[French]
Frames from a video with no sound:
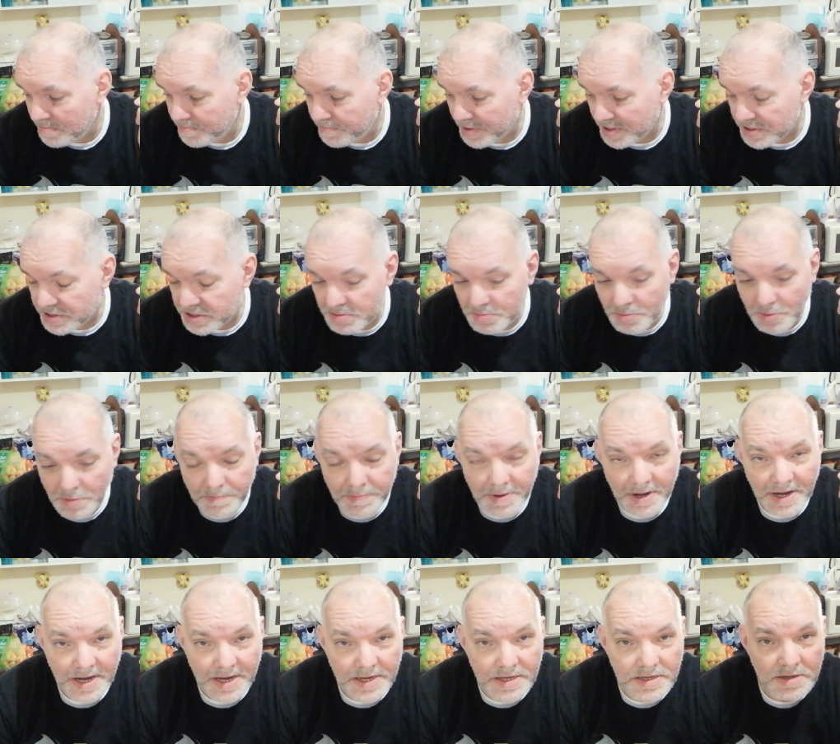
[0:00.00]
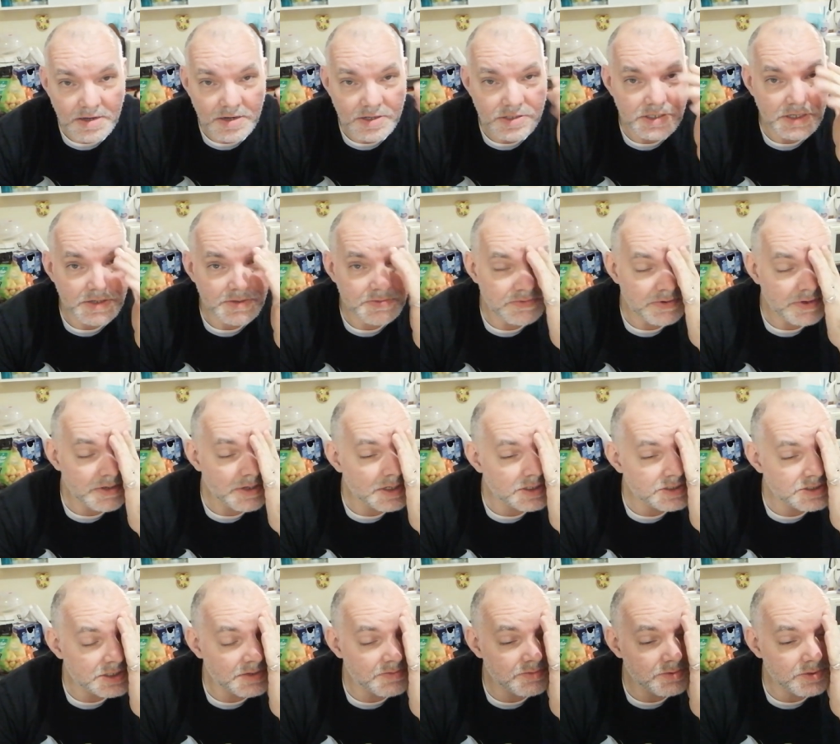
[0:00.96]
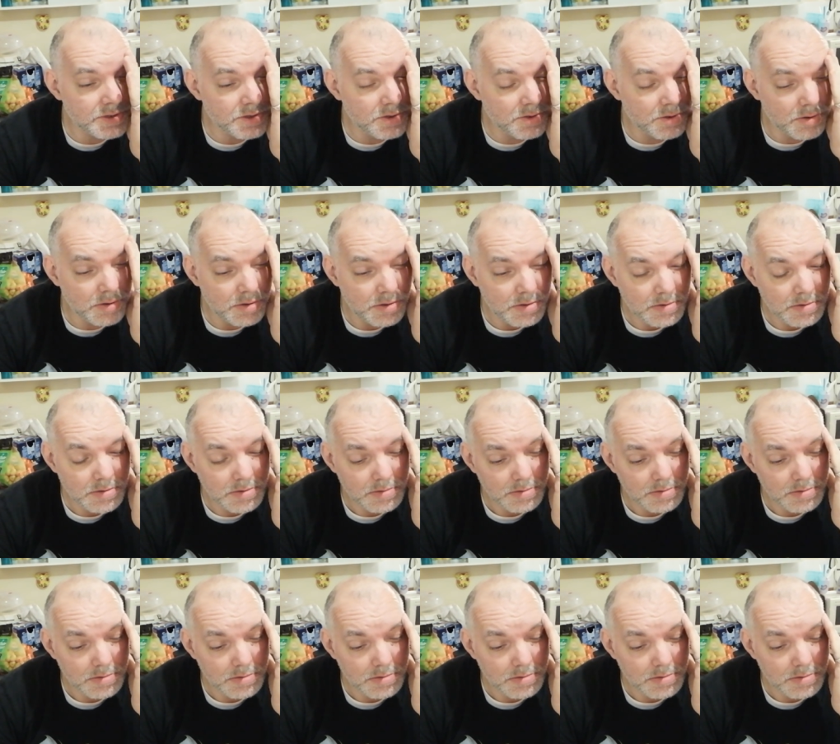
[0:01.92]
pratiquement pareil à chaque fois, à chaque vidéo.